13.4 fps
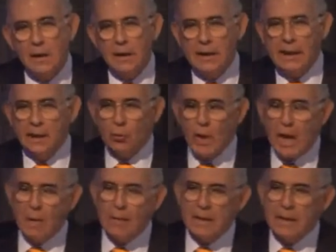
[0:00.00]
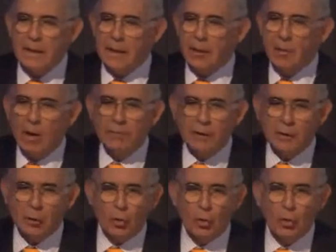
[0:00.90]
y naturalmente que nos
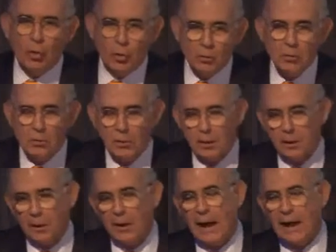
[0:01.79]
afectó eh,